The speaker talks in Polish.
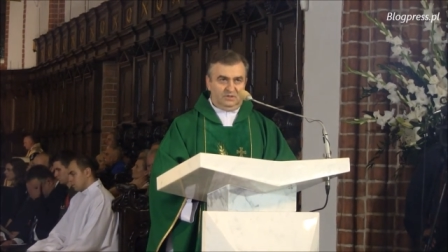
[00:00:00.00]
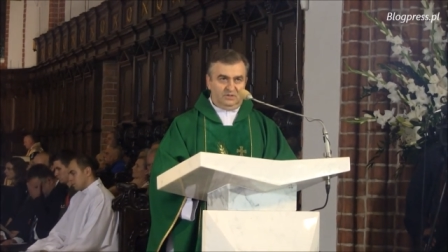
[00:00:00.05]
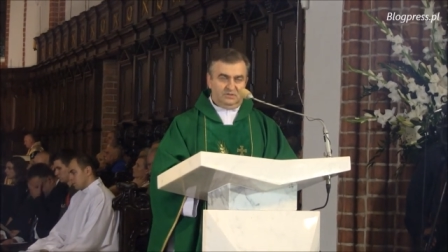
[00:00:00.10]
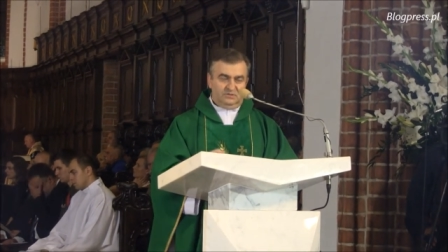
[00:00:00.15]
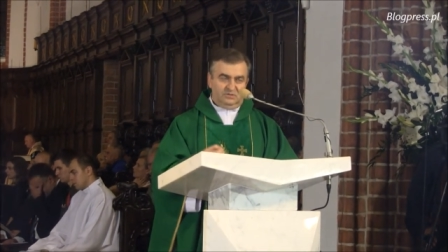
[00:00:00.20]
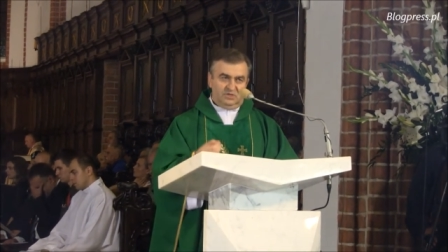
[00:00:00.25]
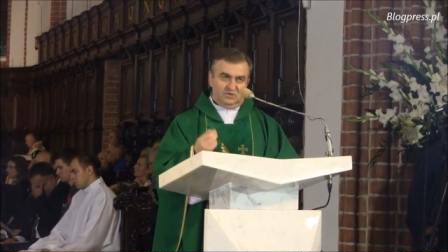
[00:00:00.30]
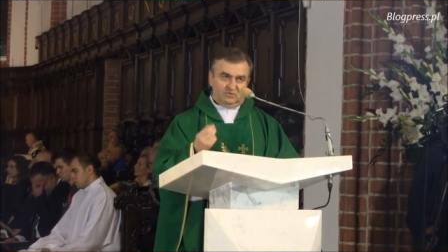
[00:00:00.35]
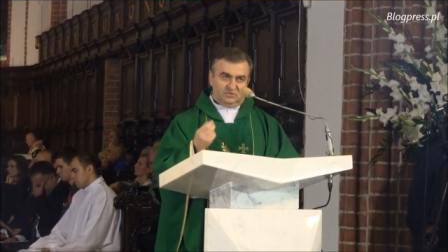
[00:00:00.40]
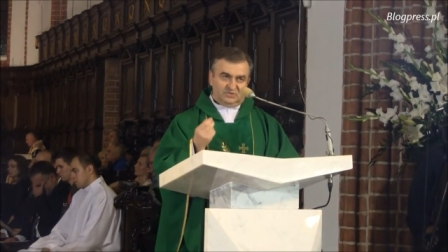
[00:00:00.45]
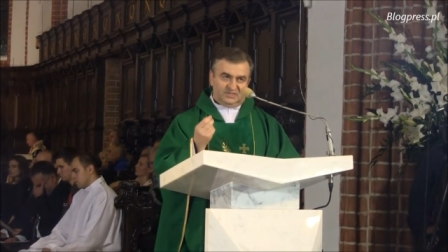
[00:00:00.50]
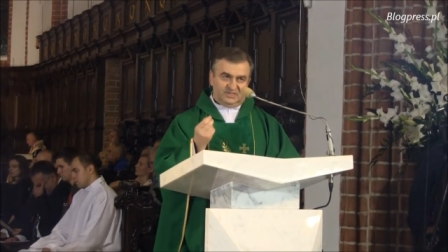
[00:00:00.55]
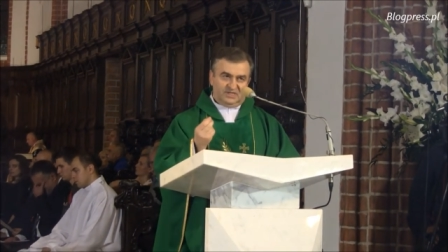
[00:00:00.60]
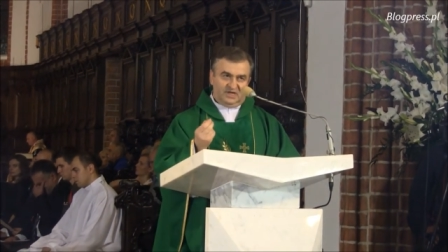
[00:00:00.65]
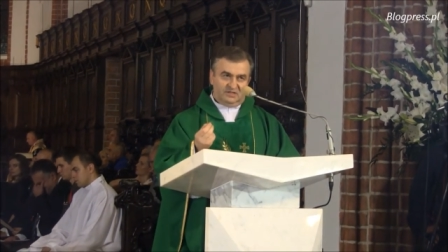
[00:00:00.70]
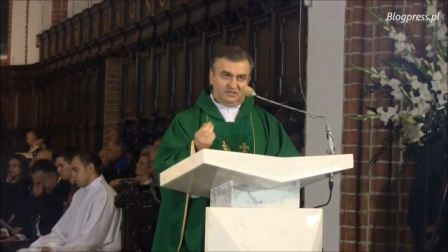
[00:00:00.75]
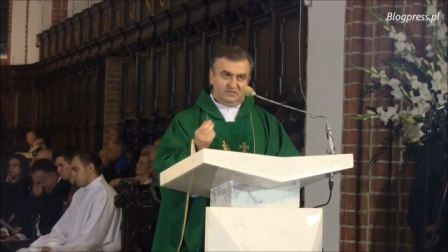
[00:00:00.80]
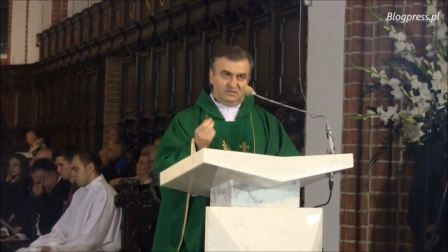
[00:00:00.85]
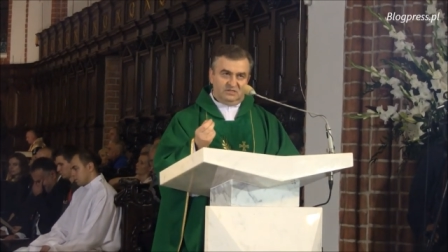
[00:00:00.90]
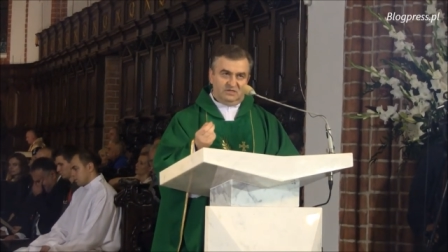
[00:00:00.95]

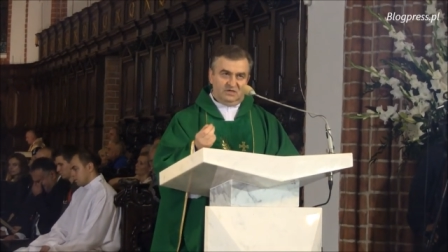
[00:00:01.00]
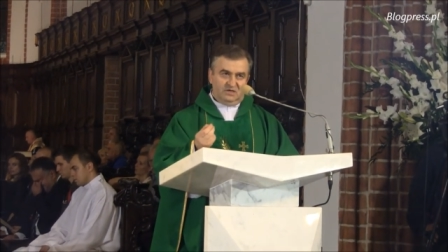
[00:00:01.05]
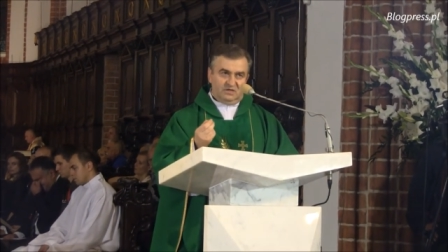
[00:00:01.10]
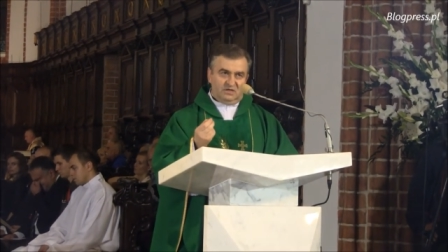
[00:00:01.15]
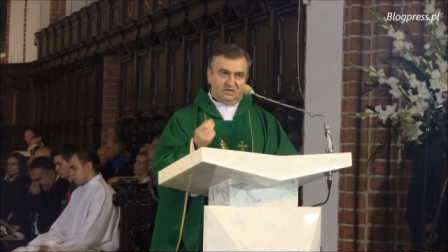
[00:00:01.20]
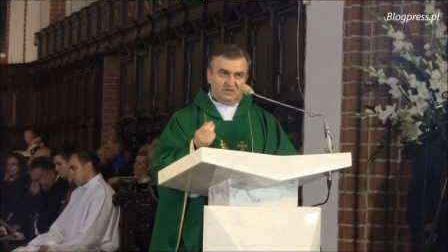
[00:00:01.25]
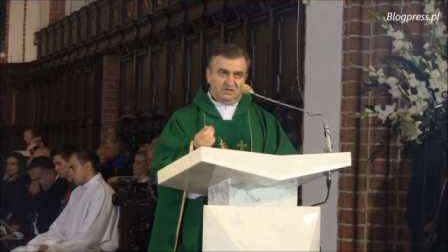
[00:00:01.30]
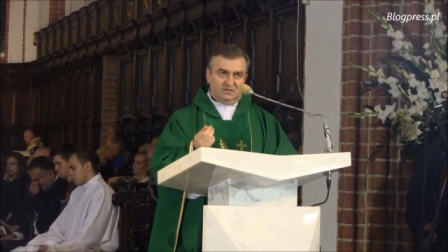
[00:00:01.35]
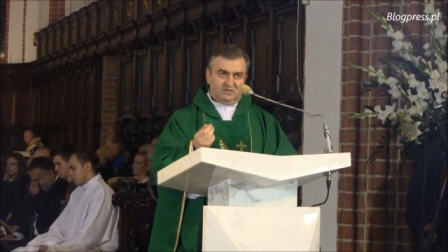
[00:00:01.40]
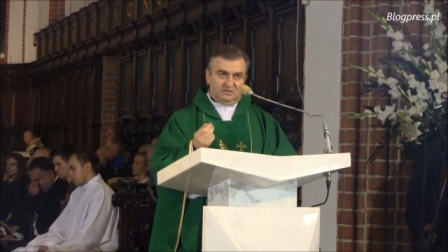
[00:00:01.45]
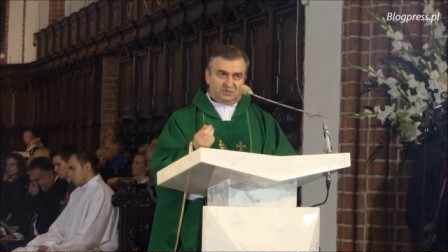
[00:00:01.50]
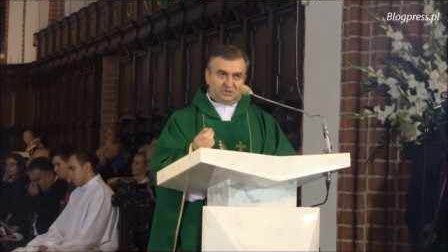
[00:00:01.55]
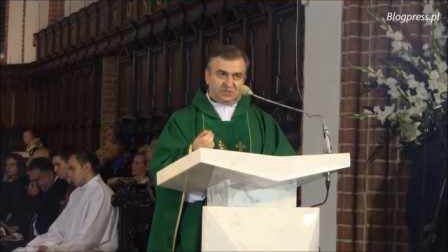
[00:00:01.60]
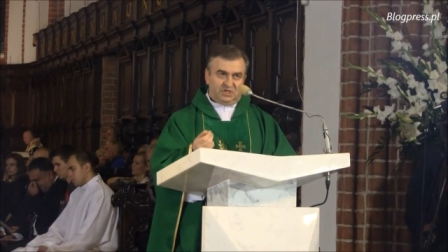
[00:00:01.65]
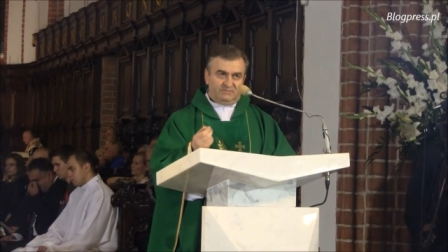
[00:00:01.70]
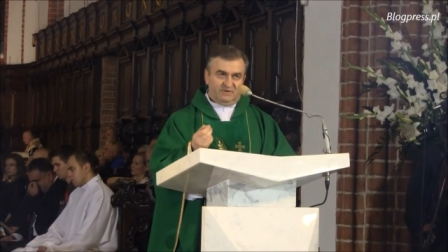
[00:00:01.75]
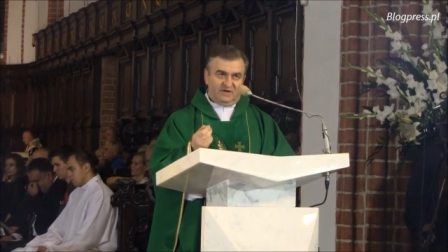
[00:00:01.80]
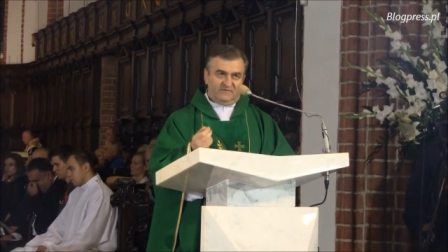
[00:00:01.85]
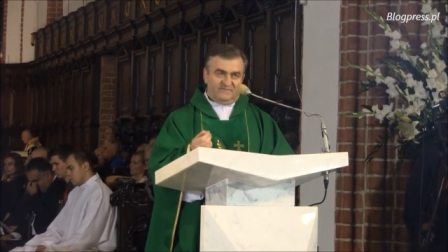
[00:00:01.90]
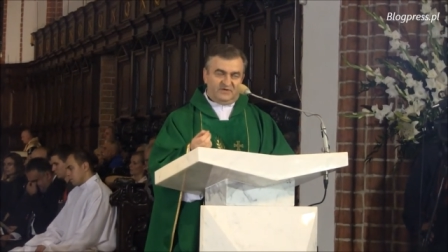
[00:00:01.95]
Nieustannie
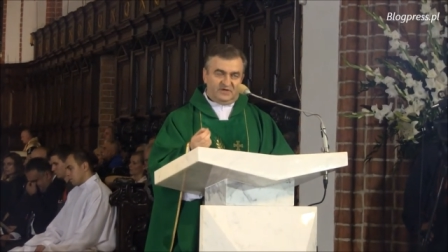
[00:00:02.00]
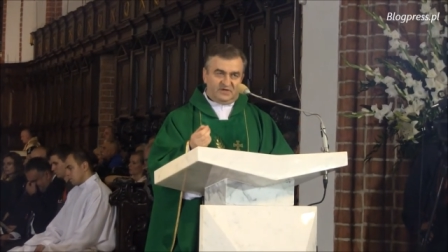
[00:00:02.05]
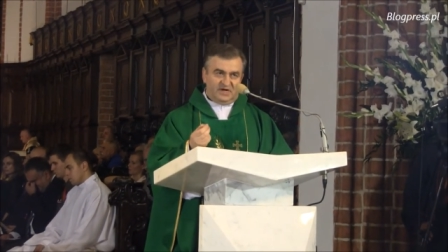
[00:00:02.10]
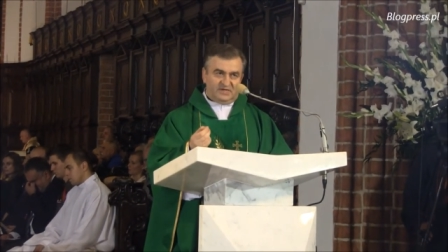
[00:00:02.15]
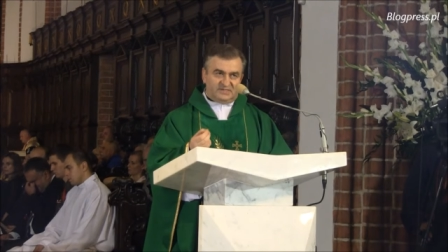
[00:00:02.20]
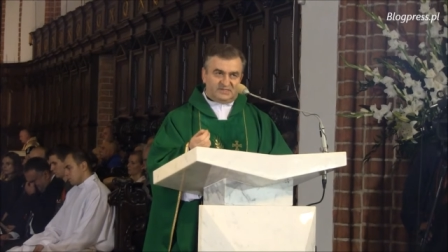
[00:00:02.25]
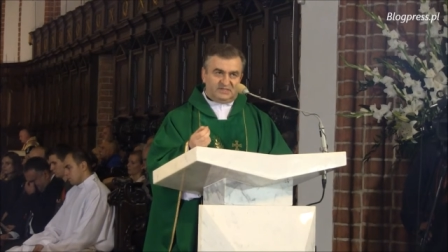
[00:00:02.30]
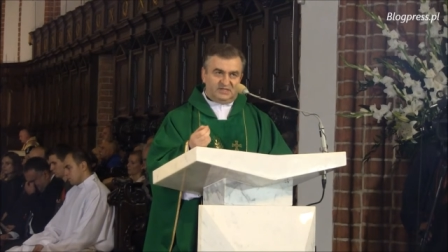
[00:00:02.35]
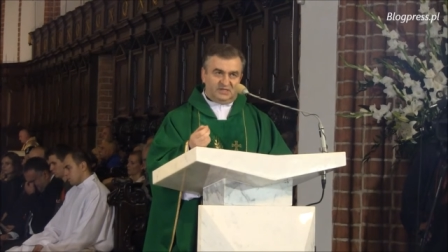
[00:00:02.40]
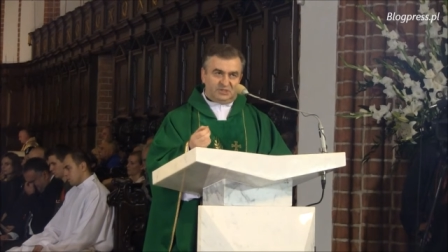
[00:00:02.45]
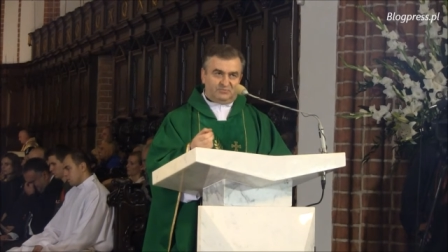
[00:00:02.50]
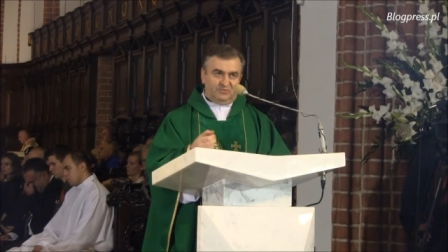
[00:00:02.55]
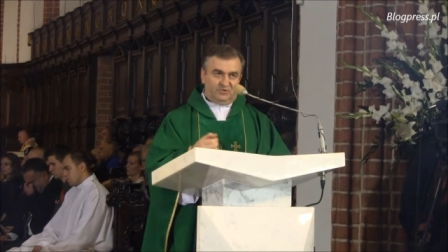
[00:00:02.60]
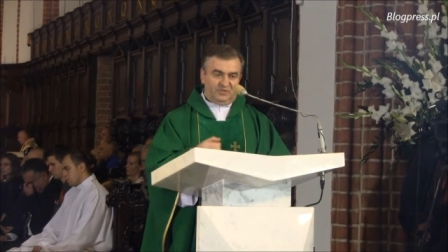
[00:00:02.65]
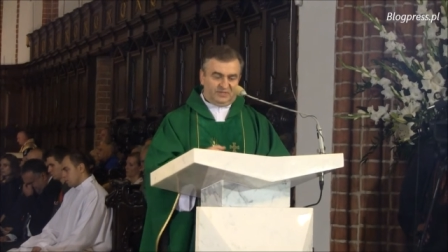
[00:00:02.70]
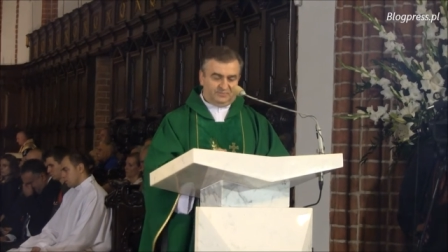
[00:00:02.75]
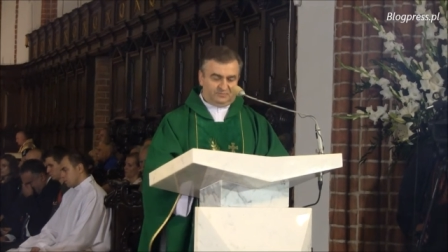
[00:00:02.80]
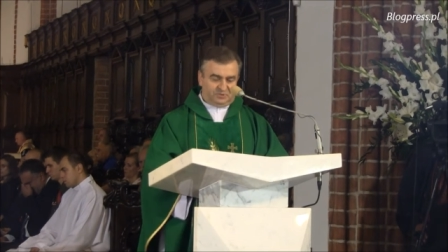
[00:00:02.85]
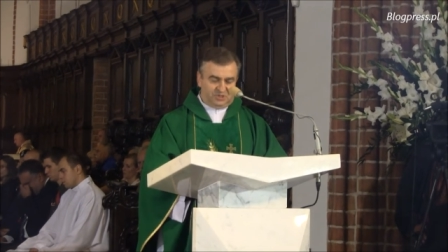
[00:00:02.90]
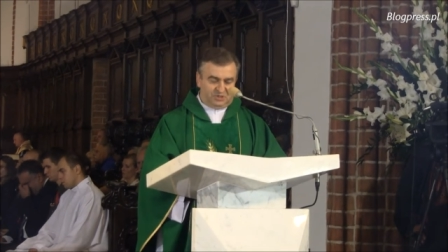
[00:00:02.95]
trzeba wyrastać
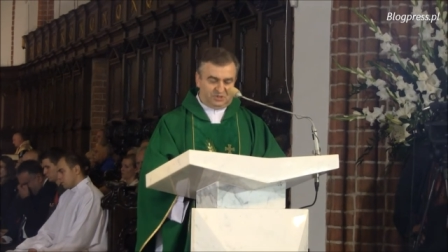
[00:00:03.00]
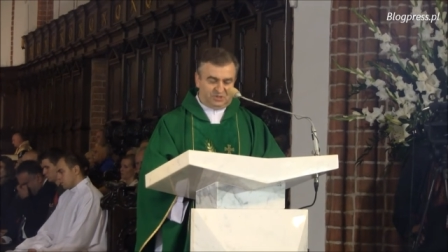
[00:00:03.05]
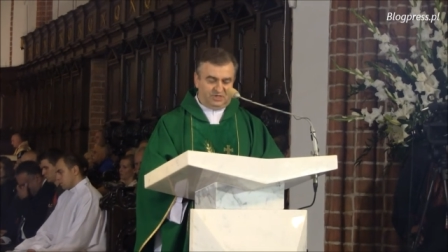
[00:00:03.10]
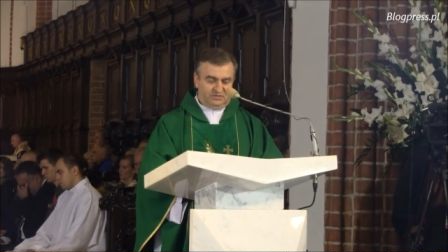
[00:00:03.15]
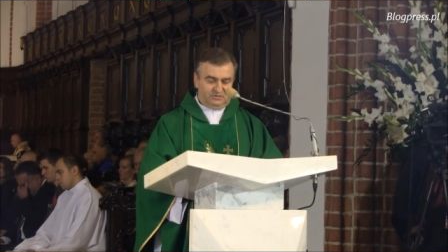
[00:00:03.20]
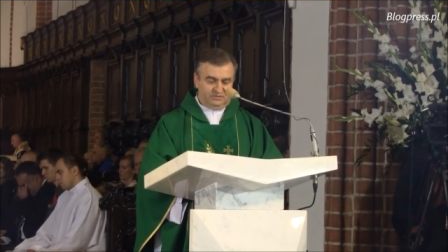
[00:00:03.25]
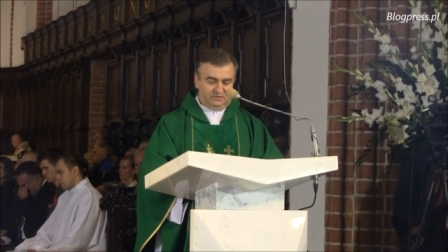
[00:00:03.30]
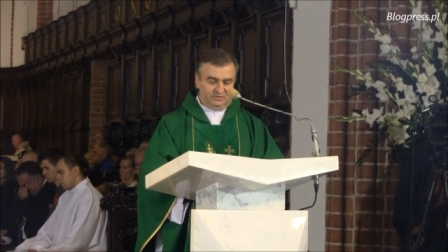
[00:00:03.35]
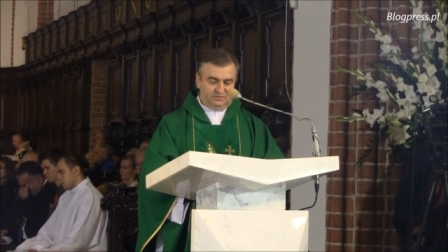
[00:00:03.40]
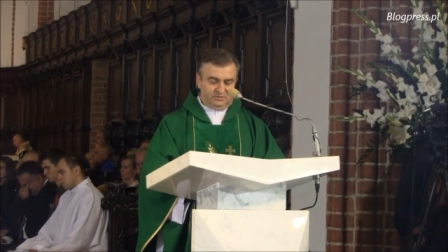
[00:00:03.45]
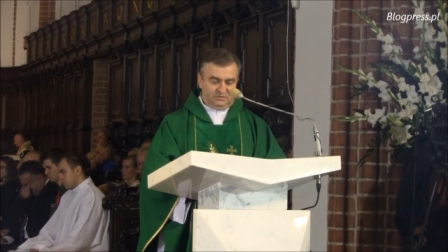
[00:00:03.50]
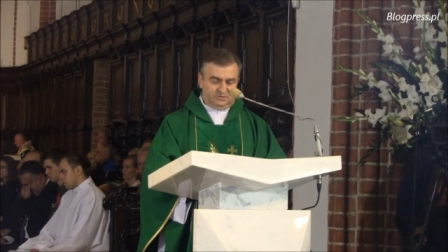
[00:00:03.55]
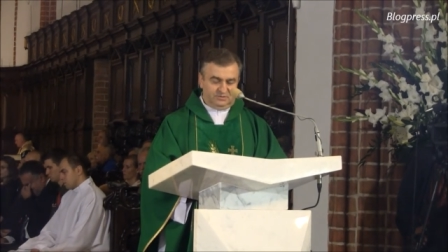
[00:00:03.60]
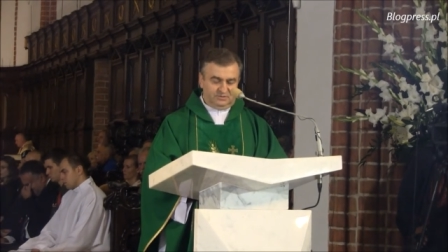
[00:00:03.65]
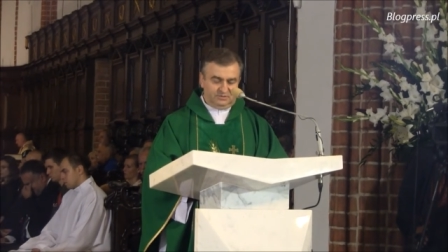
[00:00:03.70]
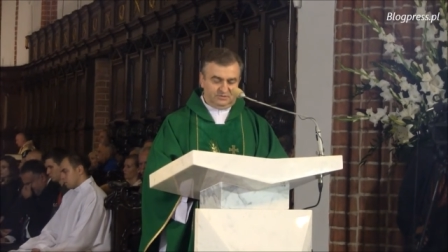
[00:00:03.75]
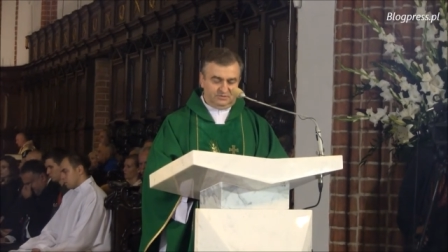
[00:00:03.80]
ponad przeciętność.